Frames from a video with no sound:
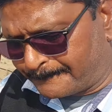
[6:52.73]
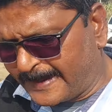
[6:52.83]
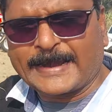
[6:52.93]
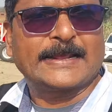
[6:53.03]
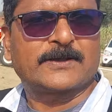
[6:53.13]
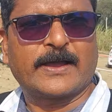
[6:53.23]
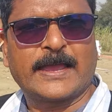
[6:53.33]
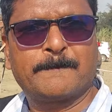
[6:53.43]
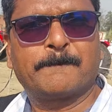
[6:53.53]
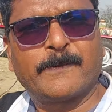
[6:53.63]
पेड़ी जो है
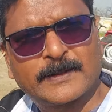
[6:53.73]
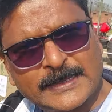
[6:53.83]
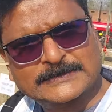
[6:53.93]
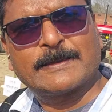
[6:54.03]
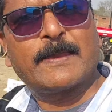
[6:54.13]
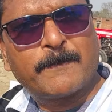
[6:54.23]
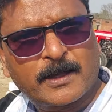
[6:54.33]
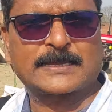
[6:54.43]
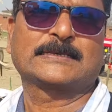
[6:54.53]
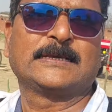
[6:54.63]
पौधे से भी
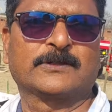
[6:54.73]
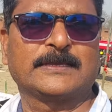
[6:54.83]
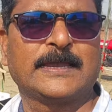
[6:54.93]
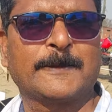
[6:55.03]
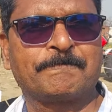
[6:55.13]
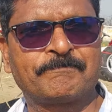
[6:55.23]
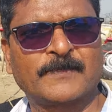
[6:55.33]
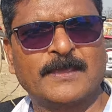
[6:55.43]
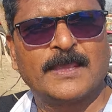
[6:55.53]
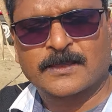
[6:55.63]
बहुत अच्छी होती
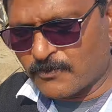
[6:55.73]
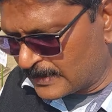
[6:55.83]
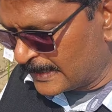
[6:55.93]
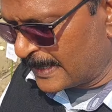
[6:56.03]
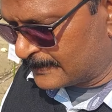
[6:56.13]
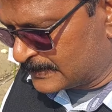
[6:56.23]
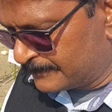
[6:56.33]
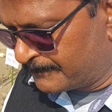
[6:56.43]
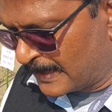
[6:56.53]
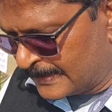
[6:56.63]
है क्योंकि ये
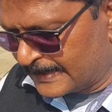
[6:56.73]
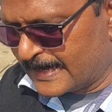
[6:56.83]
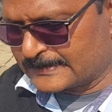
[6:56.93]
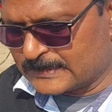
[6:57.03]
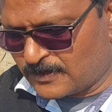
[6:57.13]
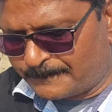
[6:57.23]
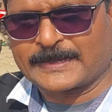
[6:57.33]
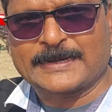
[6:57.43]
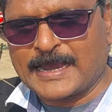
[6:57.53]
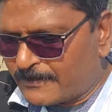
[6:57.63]
बढ़ने का इसकी जो
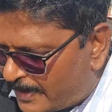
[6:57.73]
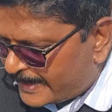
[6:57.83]
प्रक्रिया वो